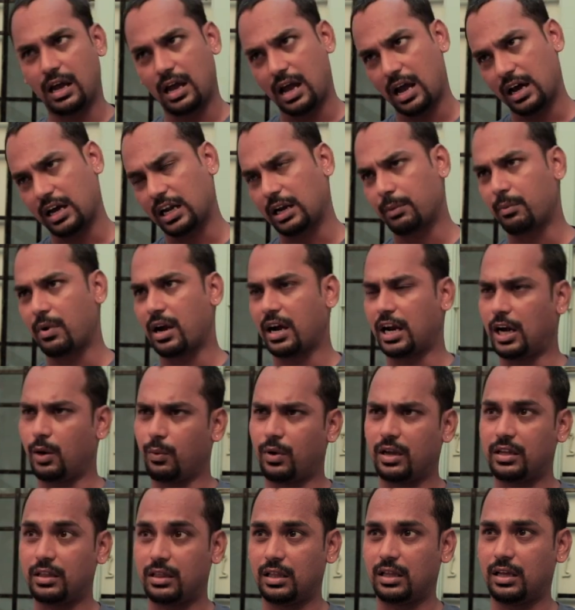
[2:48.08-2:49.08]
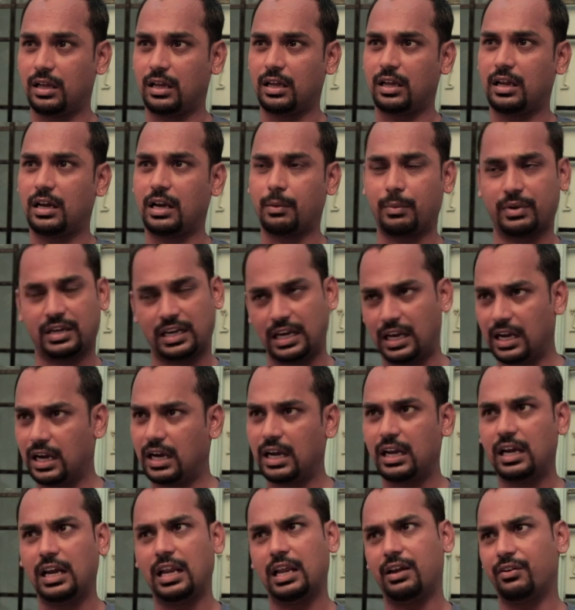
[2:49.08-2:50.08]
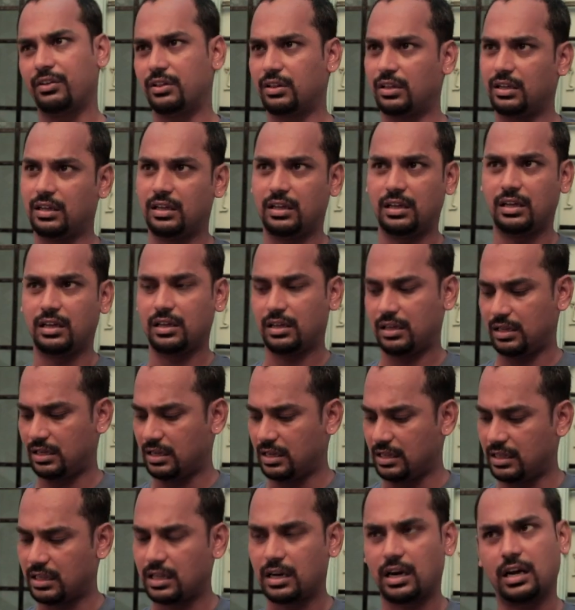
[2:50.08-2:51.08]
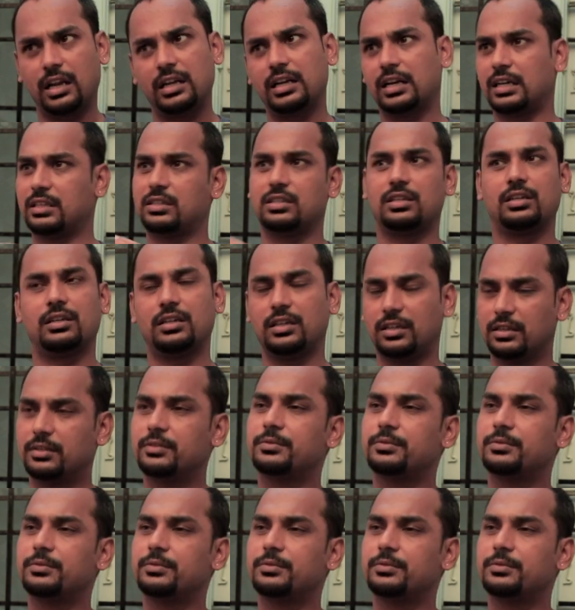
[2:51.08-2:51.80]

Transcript: அகரம் அகழ்வா இது நம்ம கீழடியிலே வந்து இந்த நாணயம் கிடச்சிருக்கு